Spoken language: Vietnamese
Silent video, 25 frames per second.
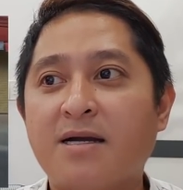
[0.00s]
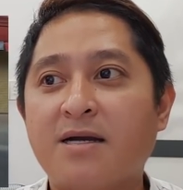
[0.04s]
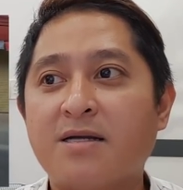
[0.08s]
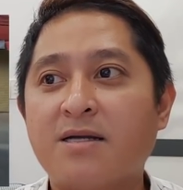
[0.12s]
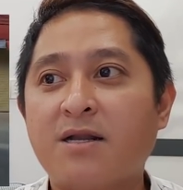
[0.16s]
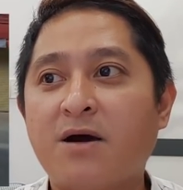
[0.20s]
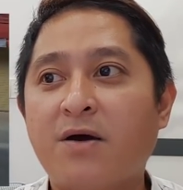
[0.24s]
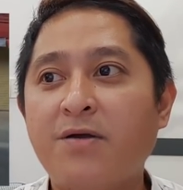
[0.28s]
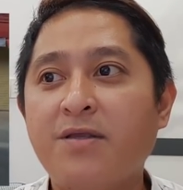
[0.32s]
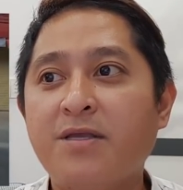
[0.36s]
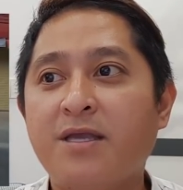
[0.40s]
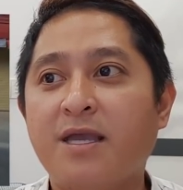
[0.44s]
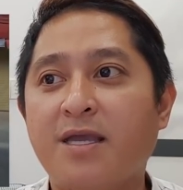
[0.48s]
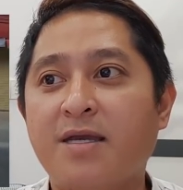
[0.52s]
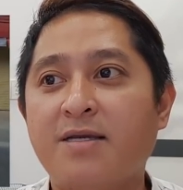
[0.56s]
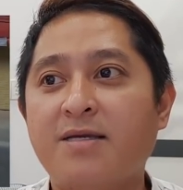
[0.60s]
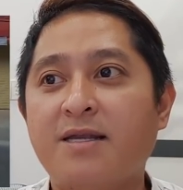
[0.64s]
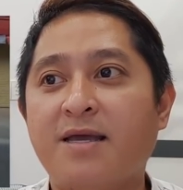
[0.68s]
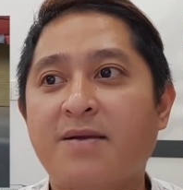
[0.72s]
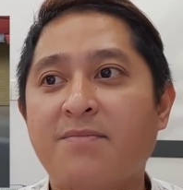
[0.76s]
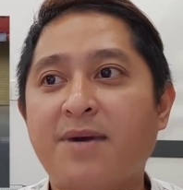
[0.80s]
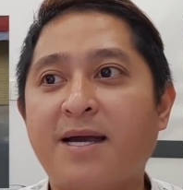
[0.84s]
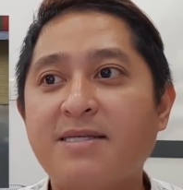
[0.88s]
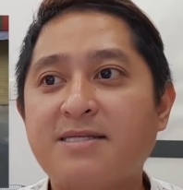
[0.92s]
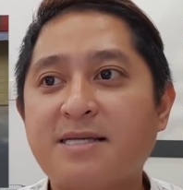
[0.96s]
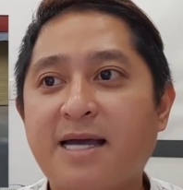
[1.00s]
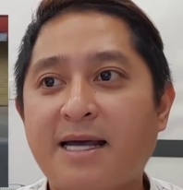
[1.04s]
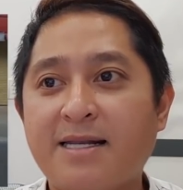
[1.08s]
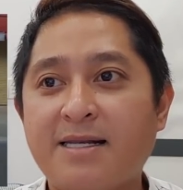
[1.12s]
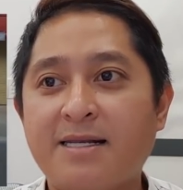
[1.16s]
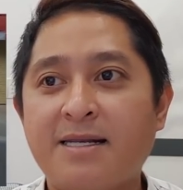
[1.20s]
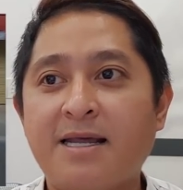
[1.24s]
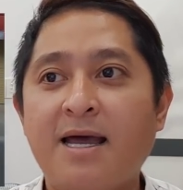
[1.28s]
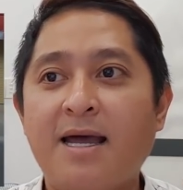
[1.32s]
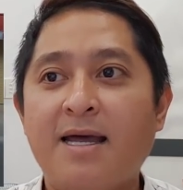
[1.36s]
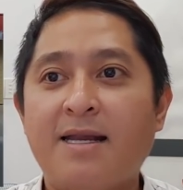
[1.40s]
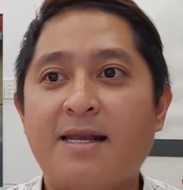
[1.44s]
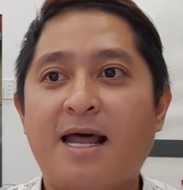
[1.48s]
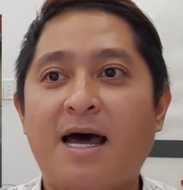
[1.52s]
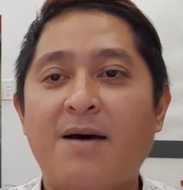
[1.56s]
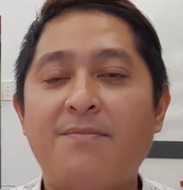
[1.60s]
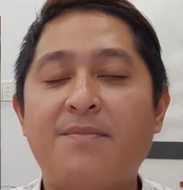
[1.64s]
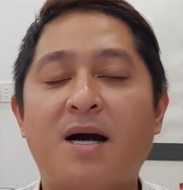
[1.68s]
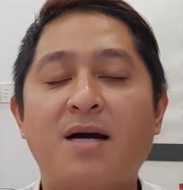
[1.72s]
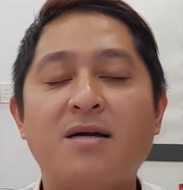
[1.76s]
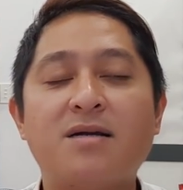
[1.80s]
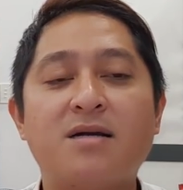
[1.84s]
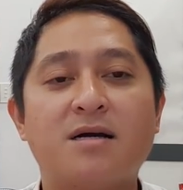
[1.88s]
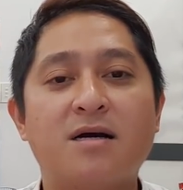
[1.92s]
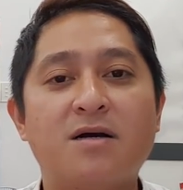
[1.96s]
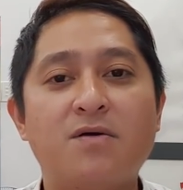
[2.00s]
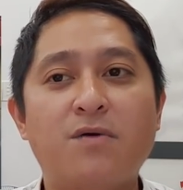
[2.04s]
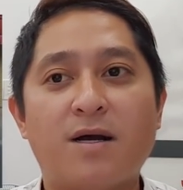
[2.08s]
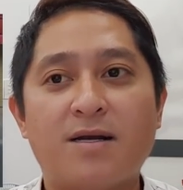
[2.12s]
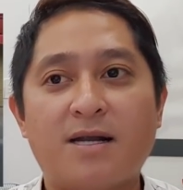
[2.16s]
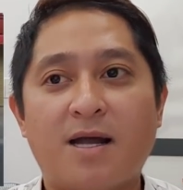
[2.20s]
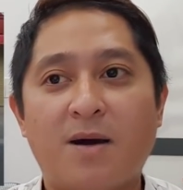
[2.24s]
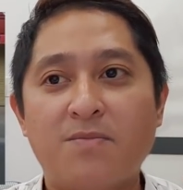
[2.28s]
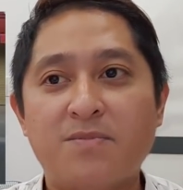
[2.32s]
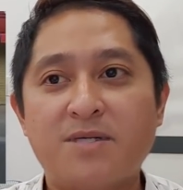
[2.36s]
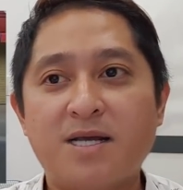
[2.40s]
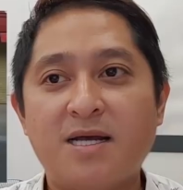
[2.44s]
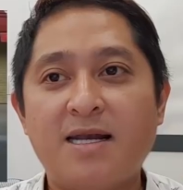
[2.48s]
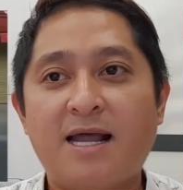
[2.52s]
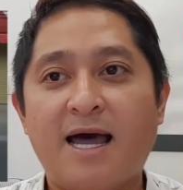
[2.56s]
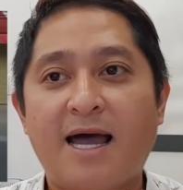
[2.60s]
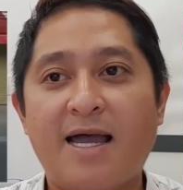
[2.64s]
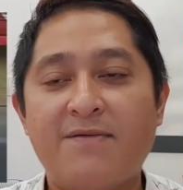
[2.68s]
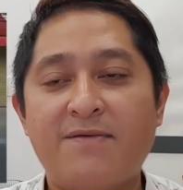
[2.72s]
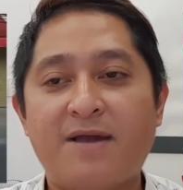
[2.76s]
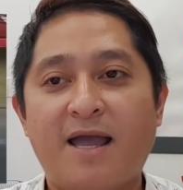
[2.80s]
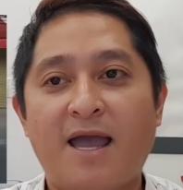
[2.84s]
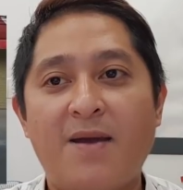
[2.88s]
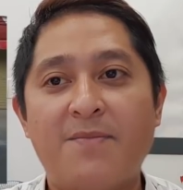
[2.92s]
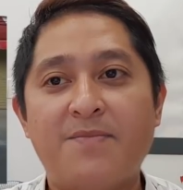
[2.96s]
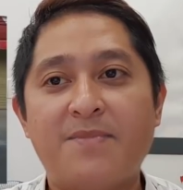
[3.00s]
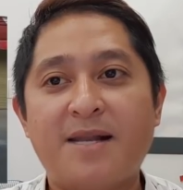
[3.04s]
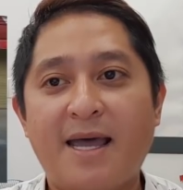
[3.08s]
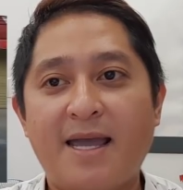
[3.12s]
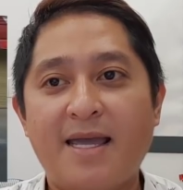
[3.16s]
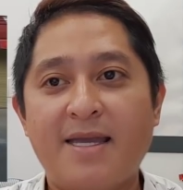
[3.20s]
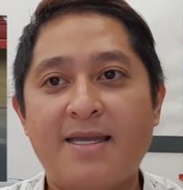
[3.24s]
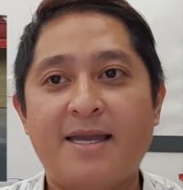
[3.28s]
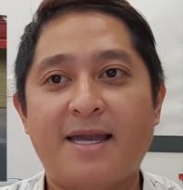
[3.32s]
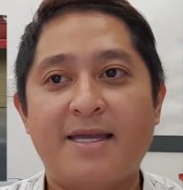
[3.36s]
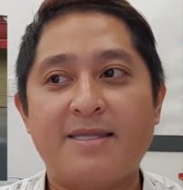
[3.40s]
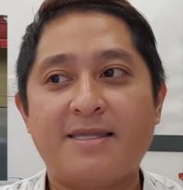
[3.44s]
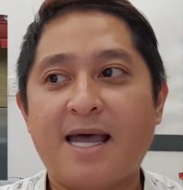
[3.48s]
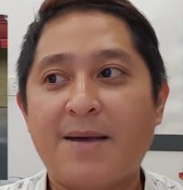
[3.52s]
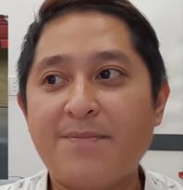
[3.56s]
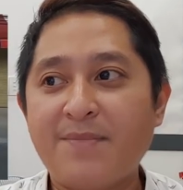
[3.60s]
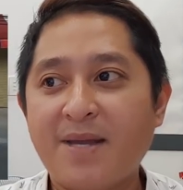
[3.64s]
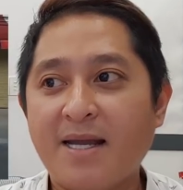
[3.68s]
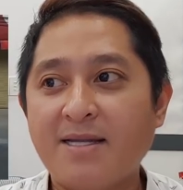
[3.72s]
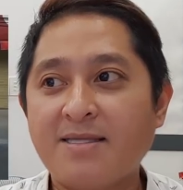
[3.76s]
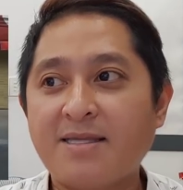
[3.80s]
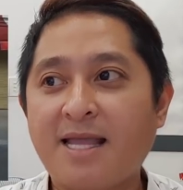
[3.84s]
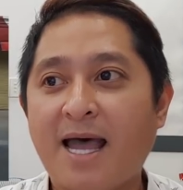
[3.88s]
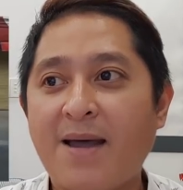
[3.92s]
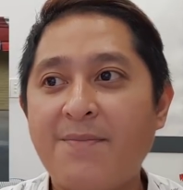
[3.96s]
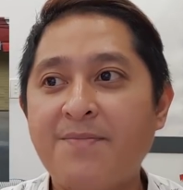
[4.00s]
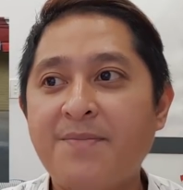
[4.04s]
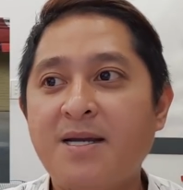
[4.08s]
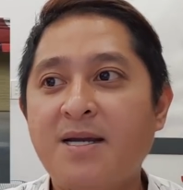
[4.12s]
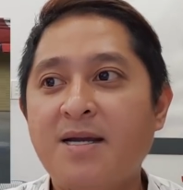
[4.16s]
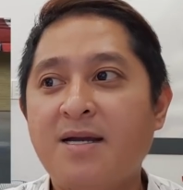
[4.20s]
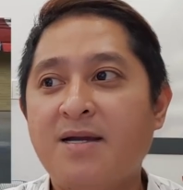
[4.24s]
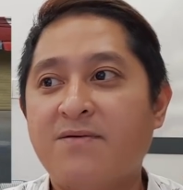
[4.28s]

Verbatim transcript: đối diện Điện Máy Xanh đã mở cửa hoạt động trở lại ngày hôm nay ngày 8 tháng 8